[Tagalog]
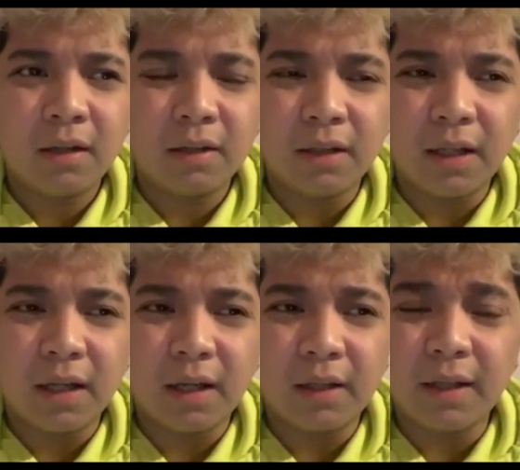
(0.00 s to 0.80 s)

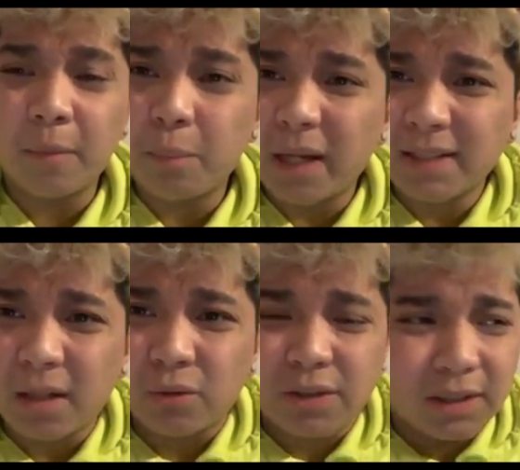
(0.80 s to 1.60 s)
na nag-pass
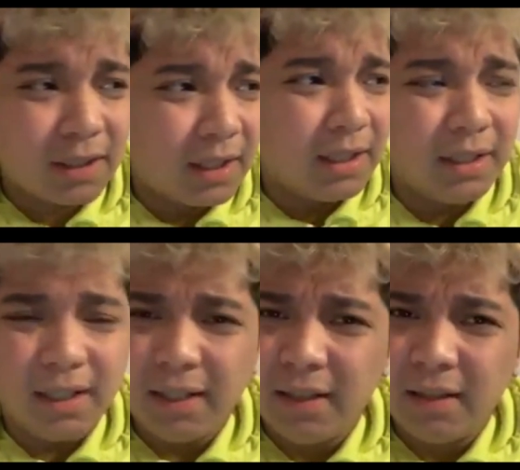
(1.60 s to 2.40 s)
out siya sa
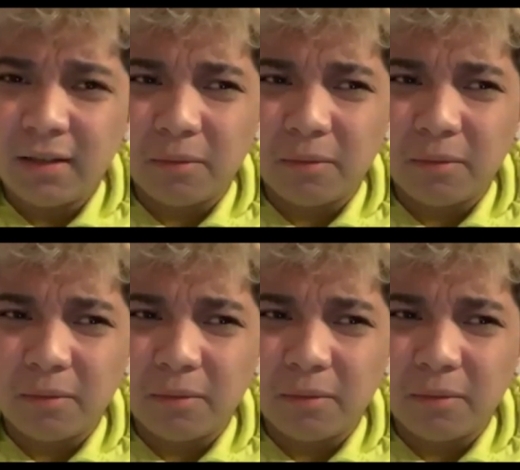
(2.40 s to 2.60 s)
gilid